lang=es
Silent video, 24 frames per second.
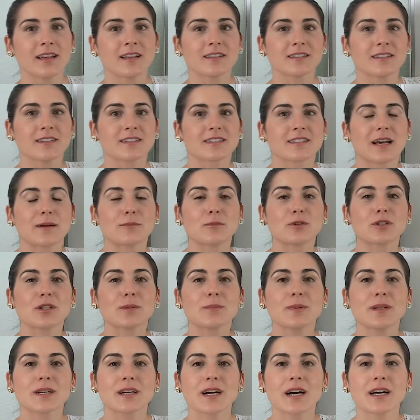Si está
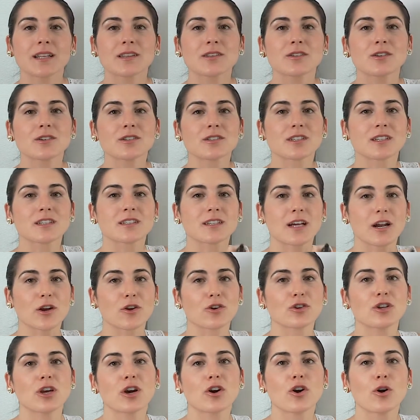multiplicando, se
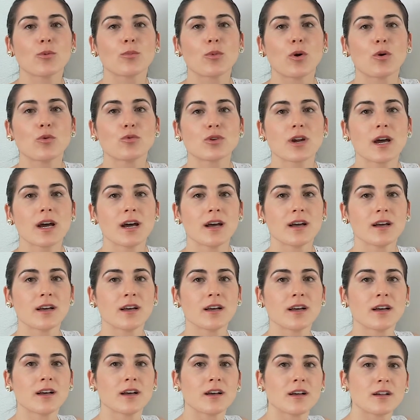desarrolla como una
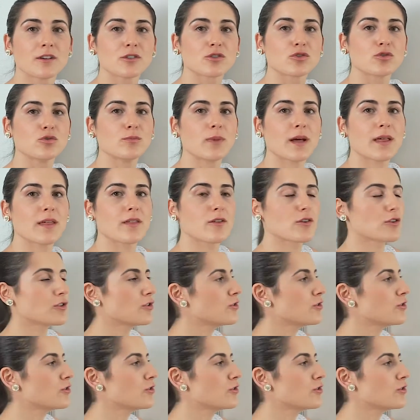suma de dos